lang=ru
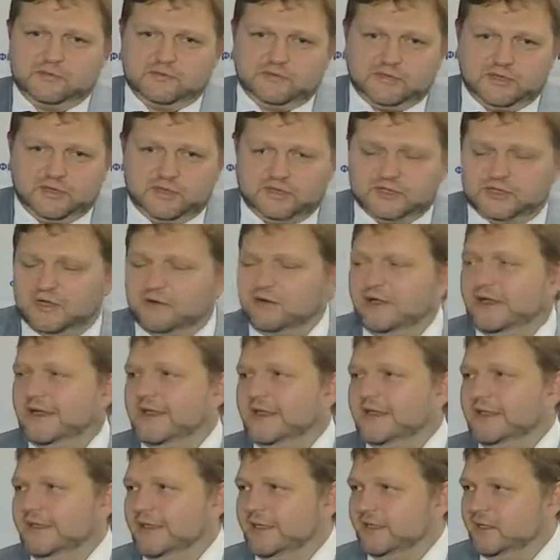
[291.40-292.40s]
в сфере
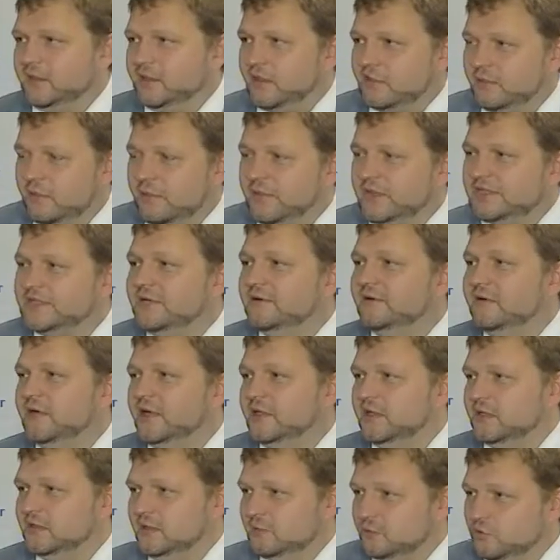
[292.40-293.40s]
здравоохранения, там,
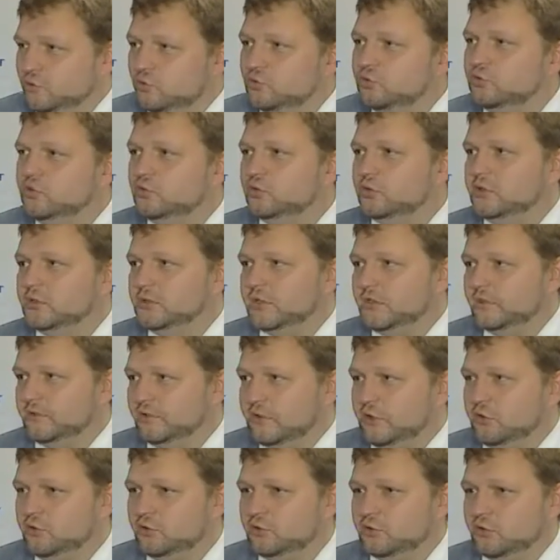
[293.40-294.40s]
образования, там, культуры, там,
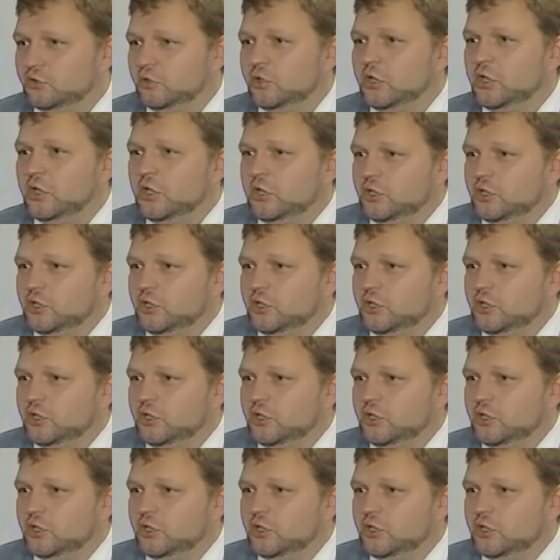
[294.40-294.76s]
район, то,